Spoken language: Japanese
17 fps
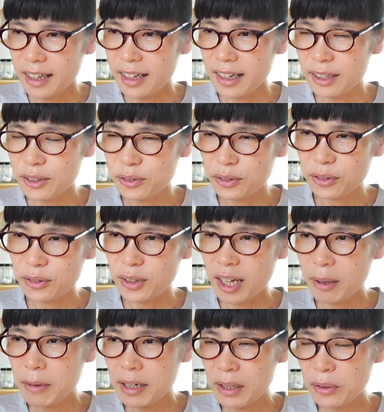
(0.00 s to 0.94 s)
あの、
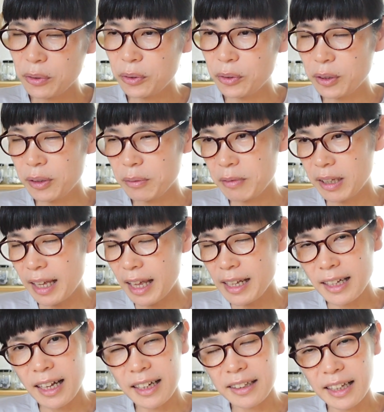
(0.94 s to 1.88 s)
あんまりこう
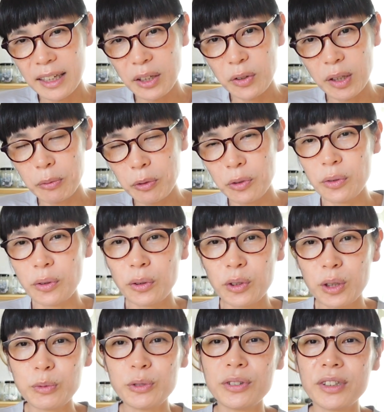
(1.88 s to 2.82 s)
変化がないようなものを好
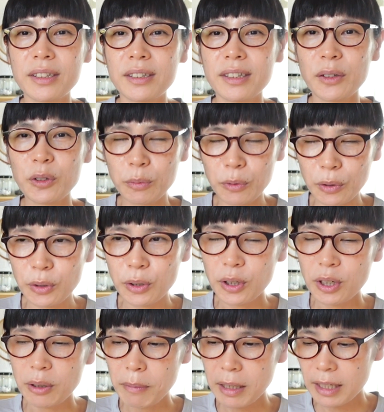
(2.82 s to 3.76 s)
むんですけども、
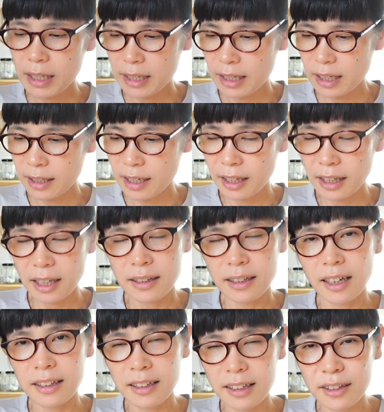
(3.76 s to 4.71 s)
まあいい企画だっ
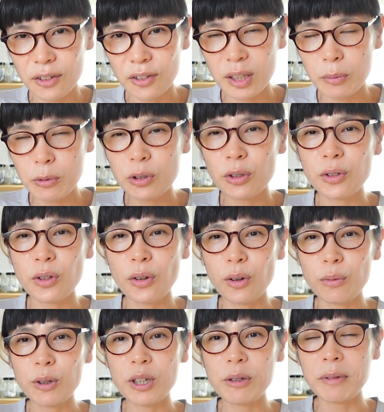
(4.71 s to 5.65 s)
たかなっていうふうにもちょっと
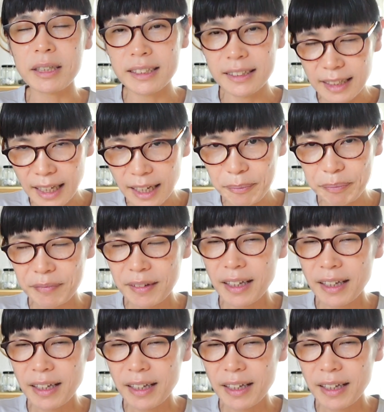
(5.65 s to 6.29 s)
思いました。